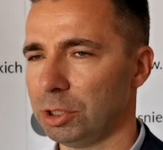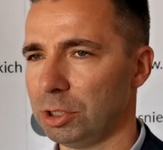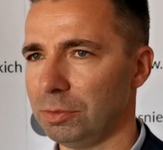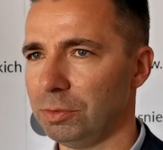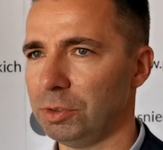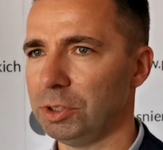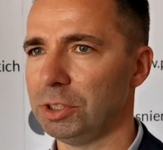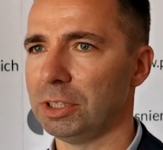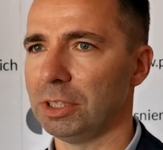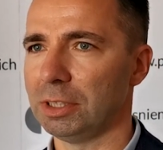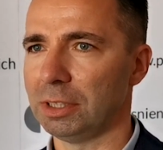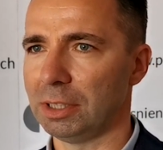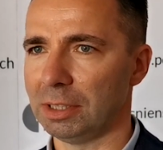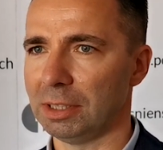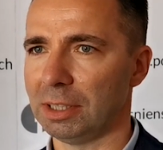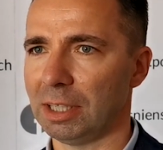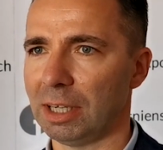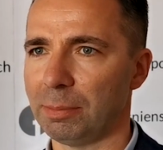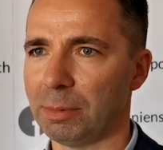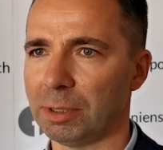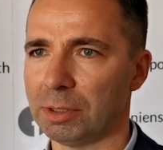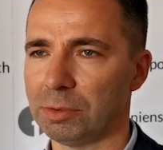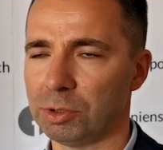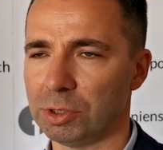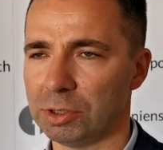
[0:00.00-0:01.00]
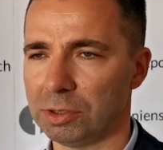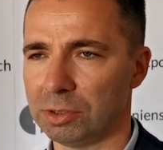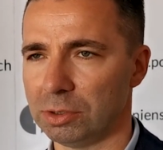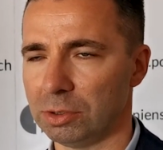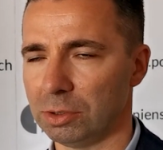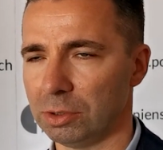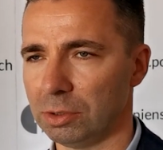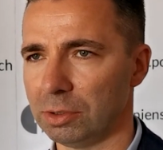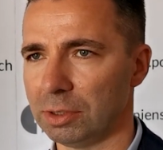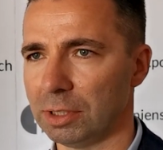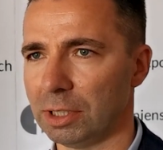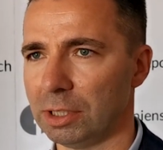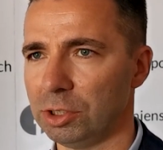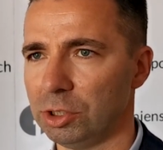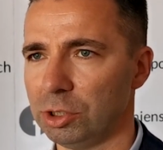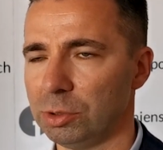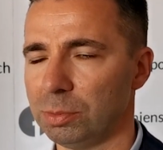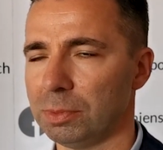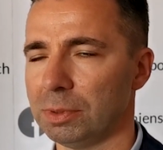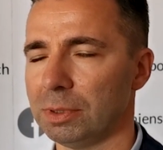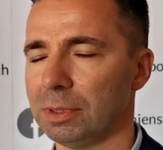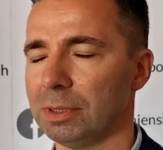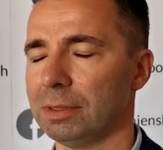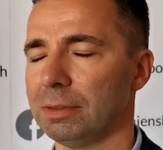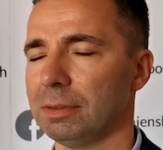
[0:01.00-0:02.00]
rzeczywiście ten dramat wszyscy
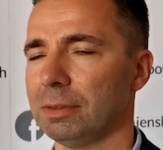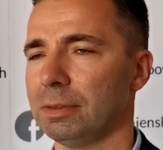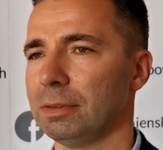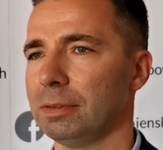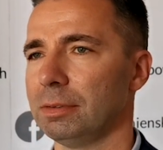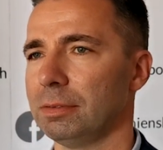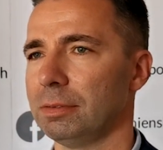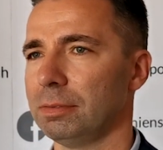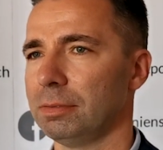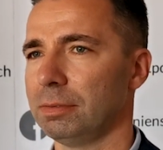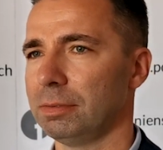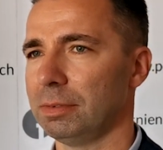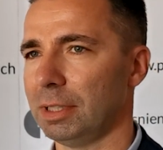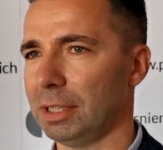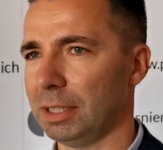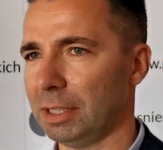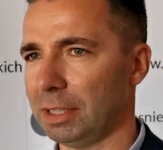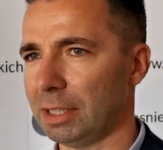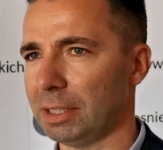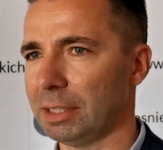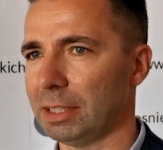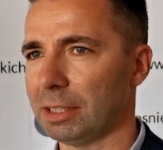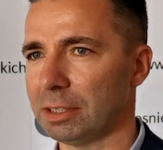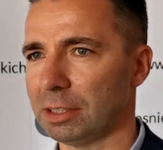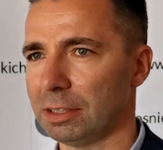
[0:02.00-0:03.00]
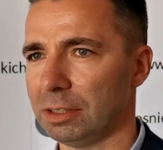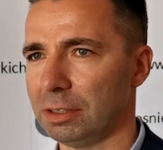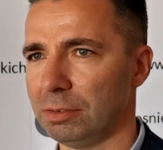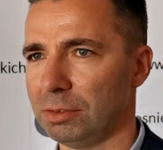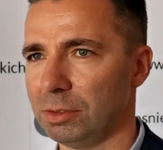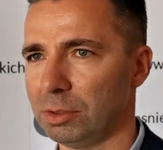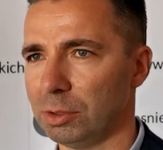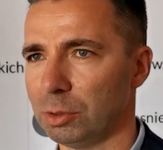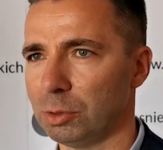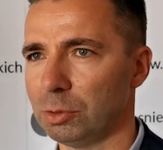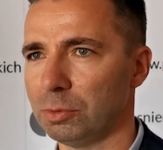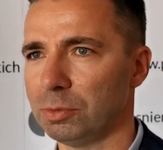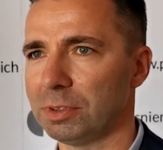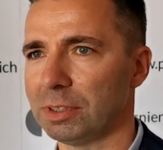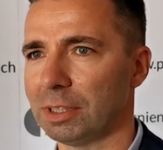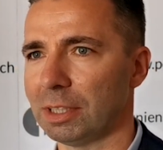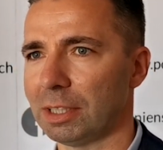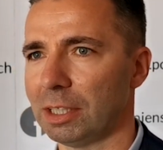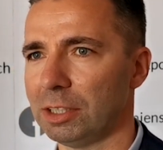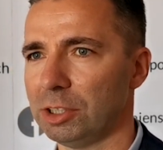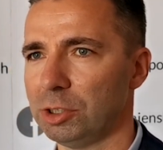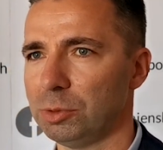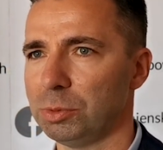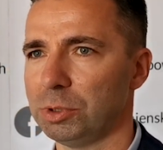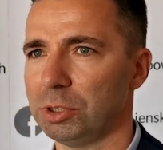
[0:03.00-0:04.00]
oglądaliśmy na ekranach telewizorów,
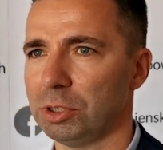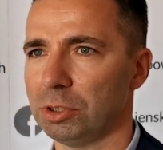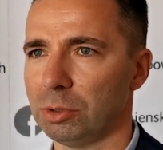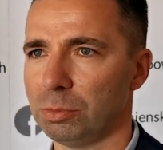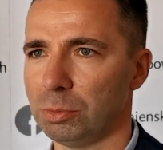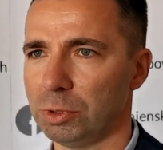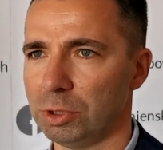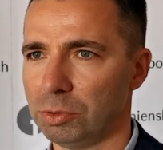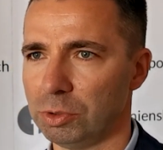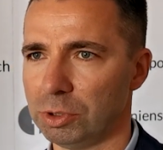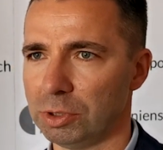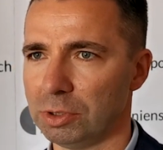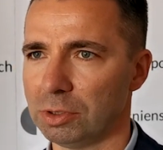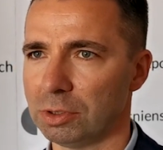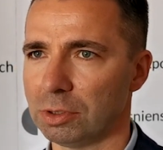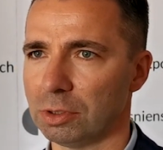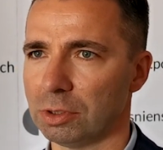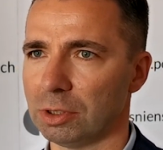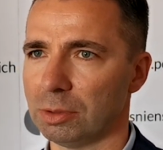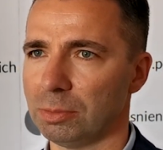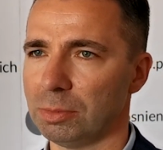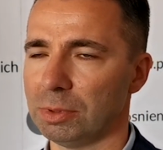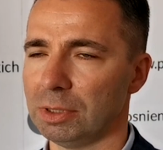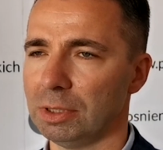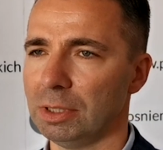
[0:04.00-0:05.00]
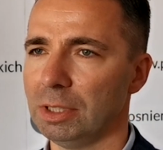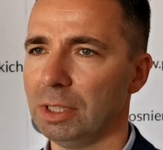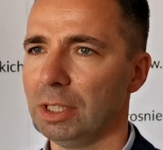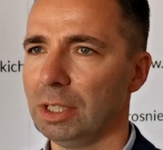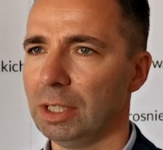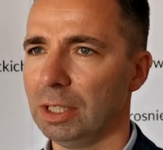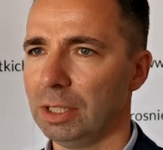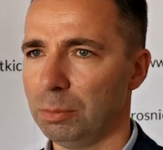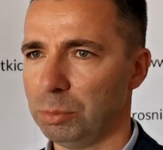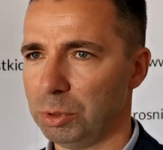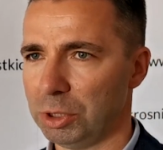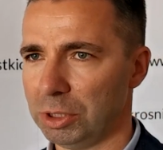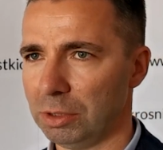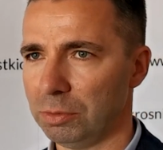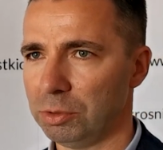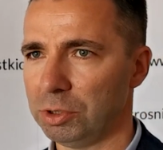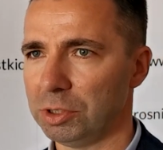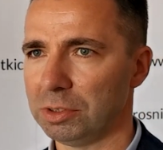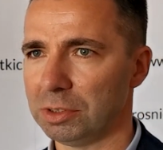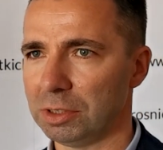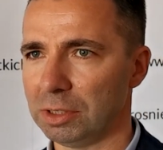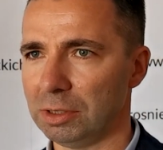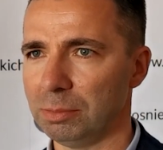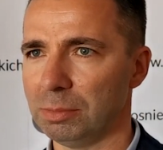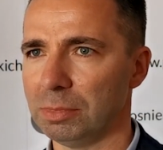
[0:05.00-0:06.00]
staraliśmy się robić wszystko, żeby przede
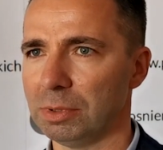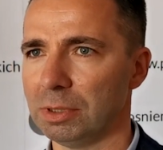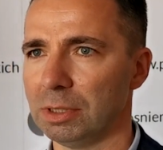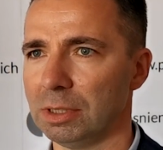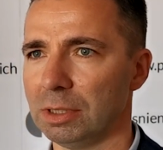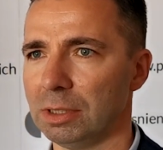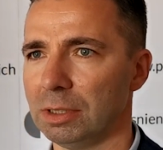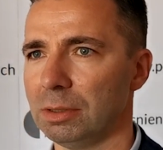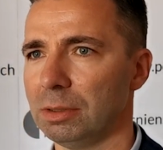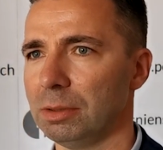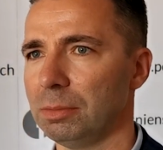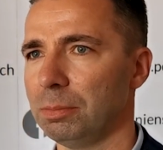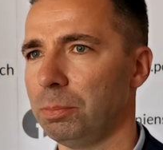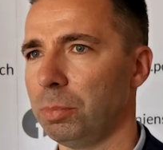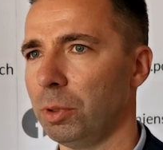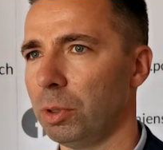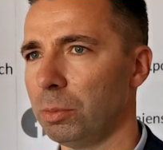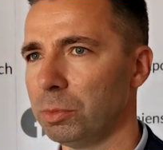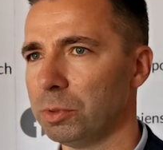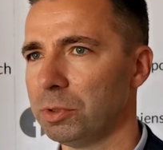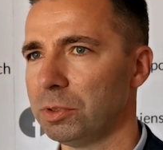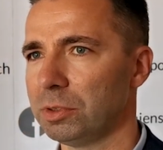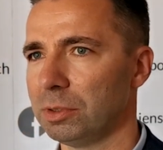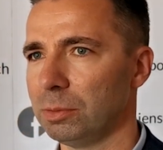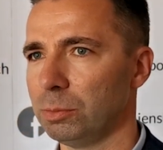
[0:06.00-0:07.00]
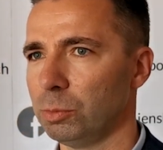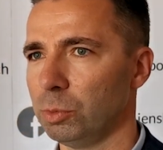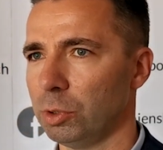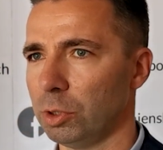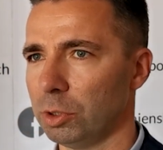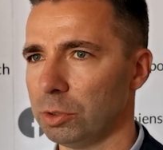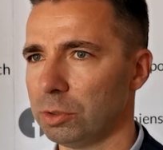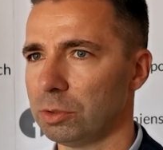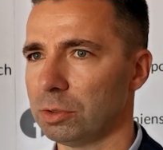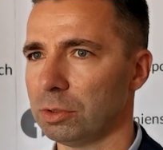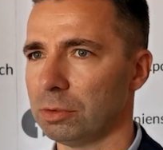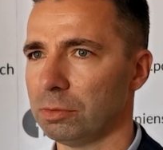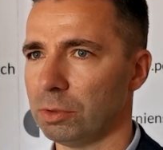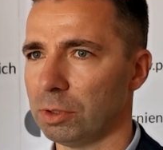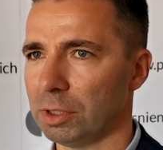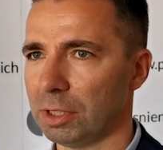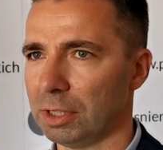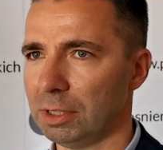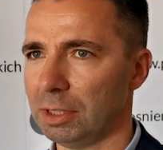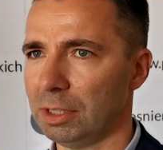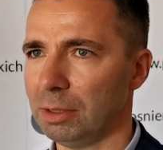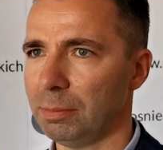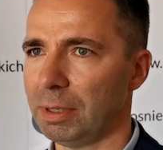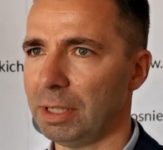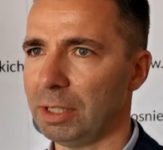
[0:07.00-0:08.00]
wszystkim pomóc tym uchodźcom
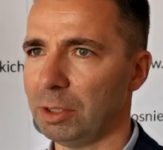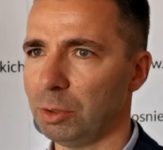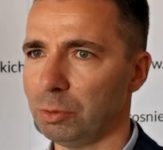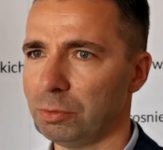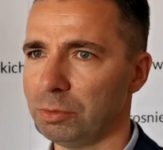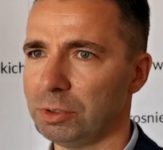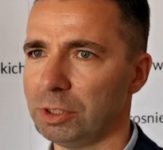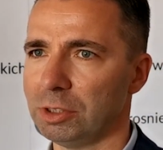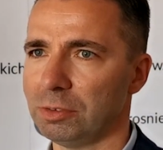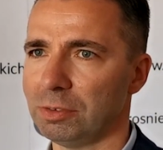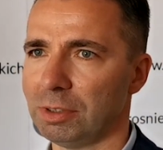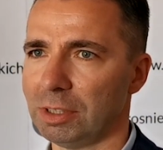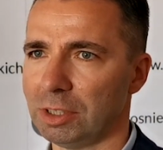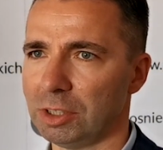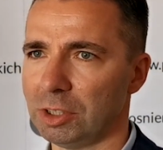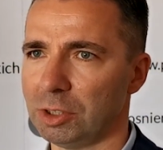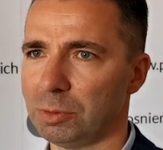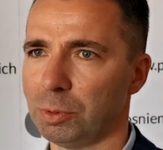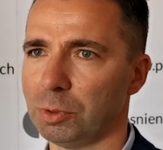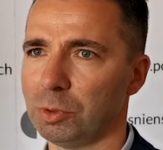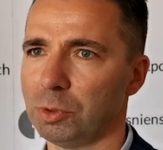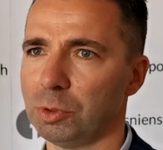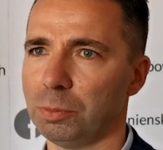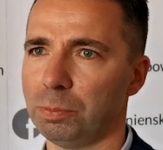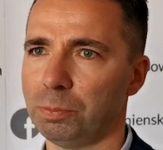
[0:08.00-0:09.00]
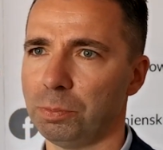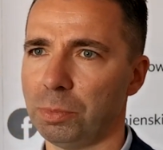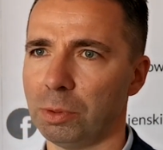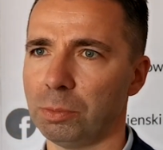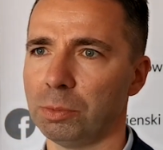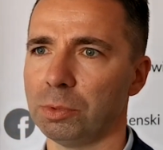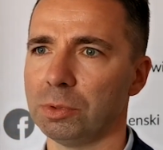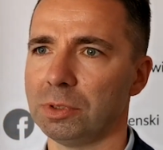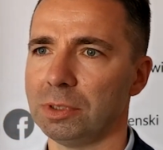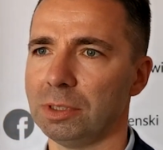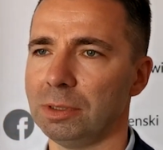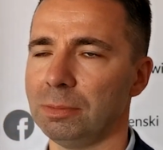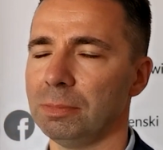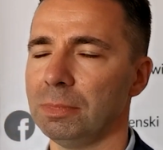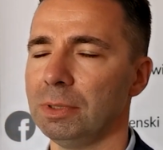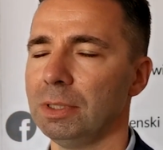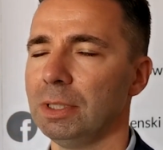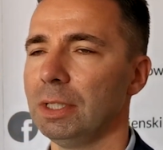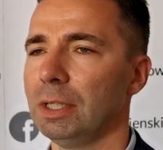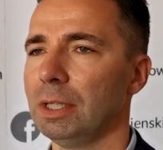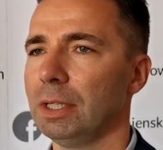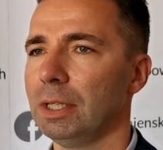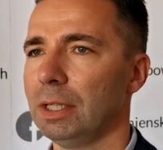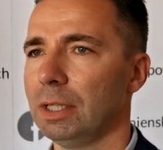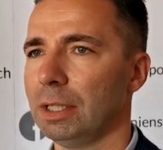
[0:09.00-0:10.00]
wojennym, ale również w jakiś sposób pomóc im
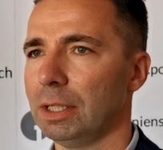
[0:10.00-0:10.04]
